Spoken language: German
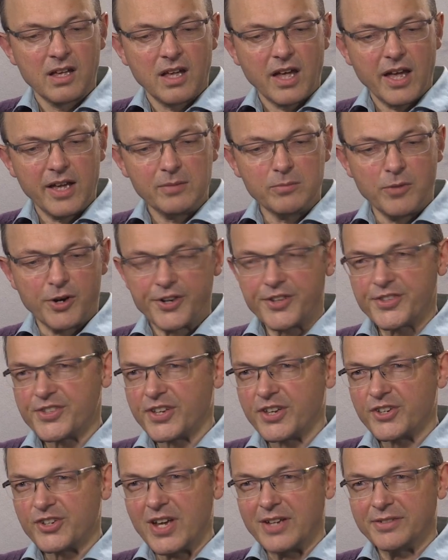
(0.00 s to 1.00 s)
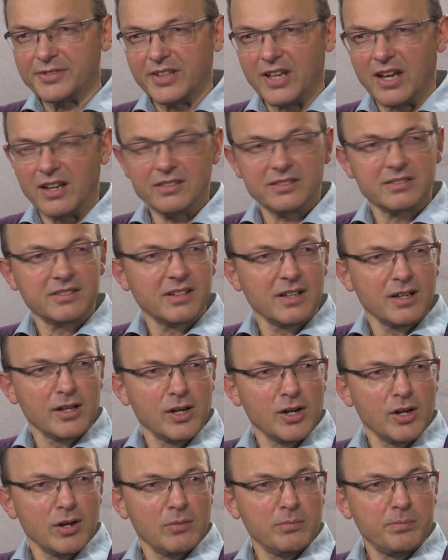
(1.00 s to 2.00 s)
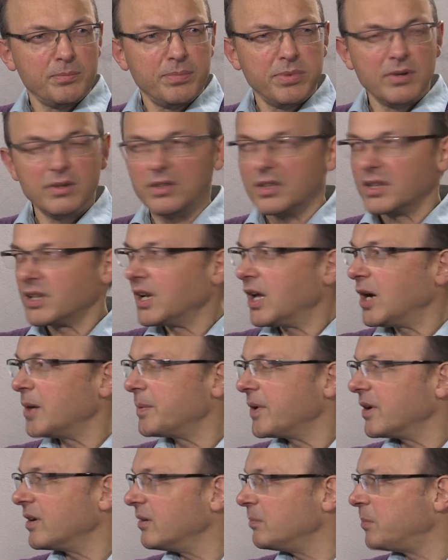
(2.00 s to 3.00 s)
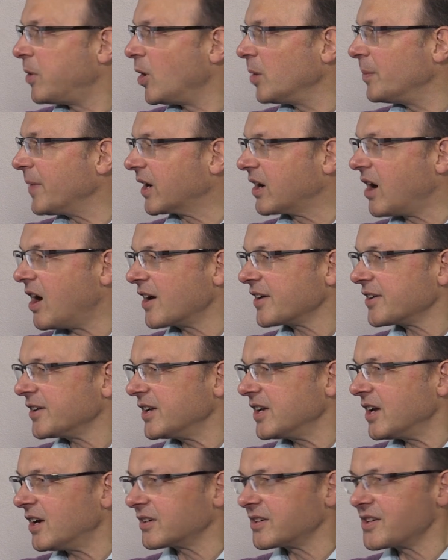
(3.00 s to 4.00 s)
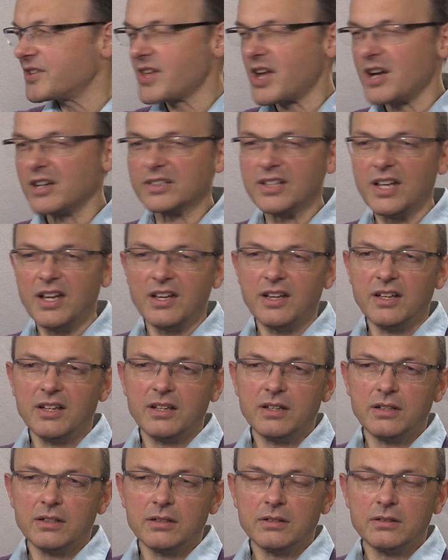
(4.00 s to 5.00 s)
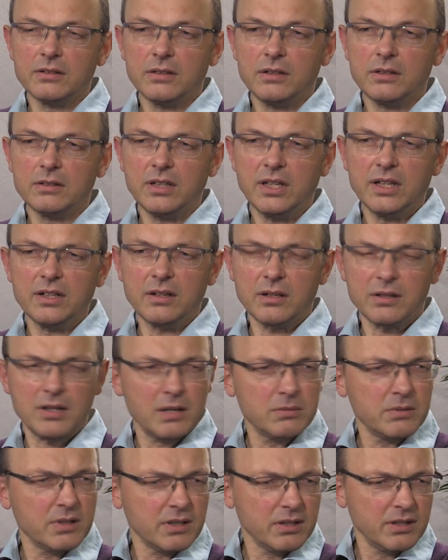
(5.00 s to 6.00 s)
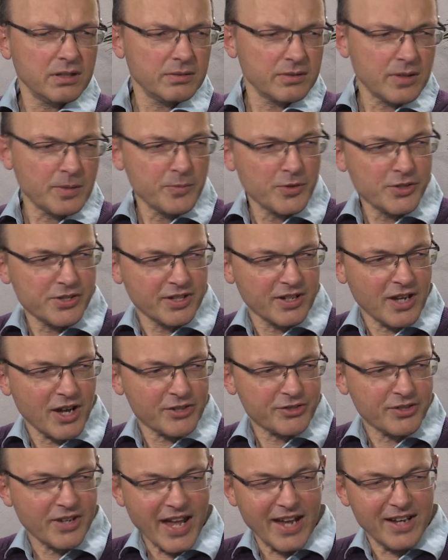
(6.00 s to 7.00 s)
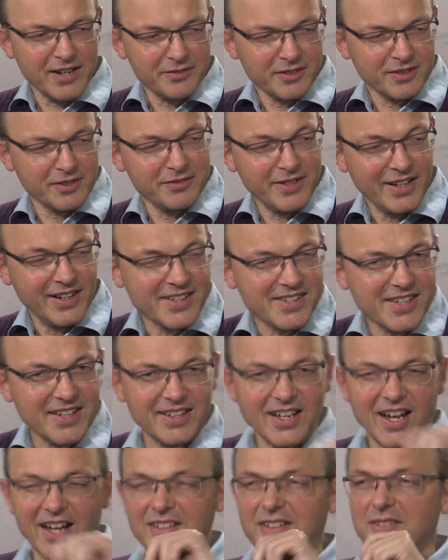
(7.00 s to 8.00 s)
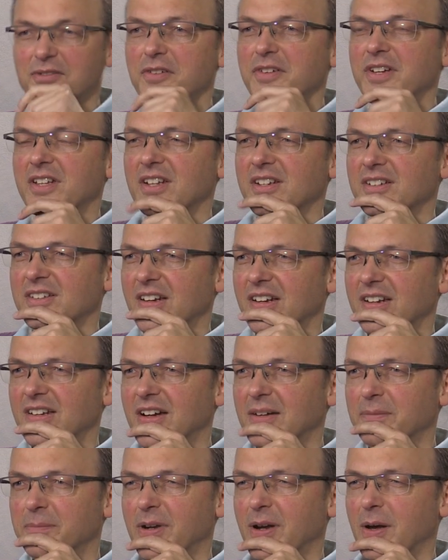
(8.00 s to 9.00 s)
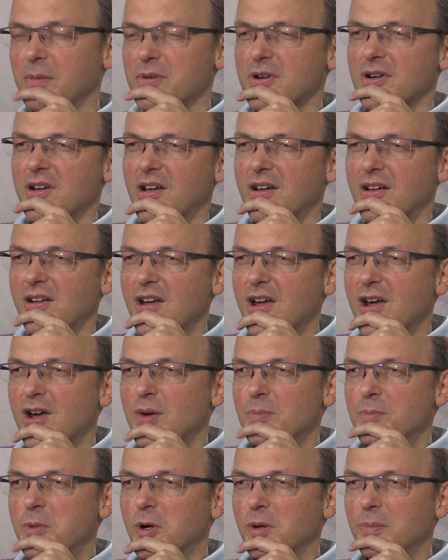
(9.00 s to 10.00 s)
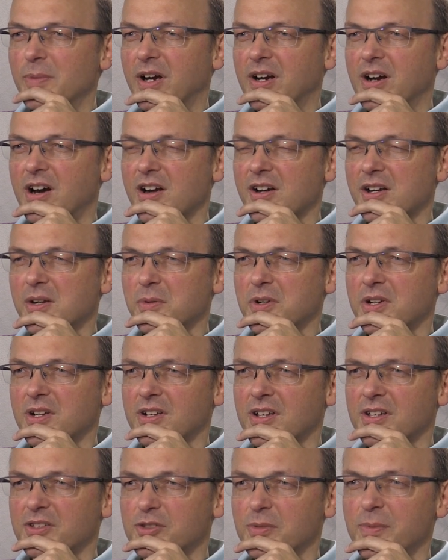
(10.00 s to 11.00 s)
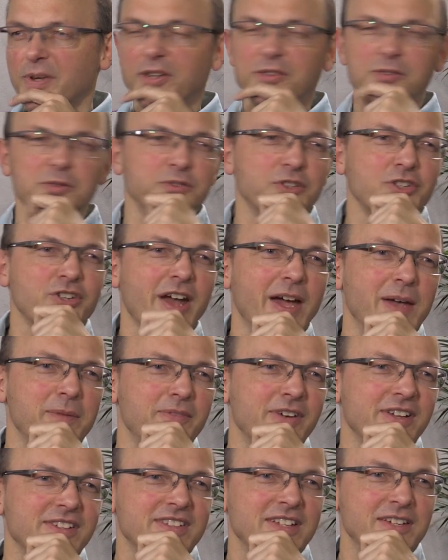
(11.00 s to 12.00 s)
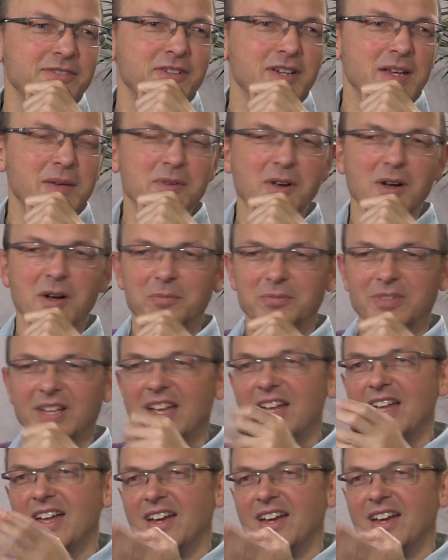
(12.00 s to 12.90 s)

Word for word: Ein Mordsgeschäft, ja. Ja, ein Mordsgeschäft. Ich glaube, Paul McCartney hat gesagt, oder ich glaube, ich, da müsste nachschauen. Einer von den vielen Zitaten, wo wir da drin hatten, aber äh, Paul McCartney würde das zumindest unterschreiben, wenn es nicht von ihm kommt.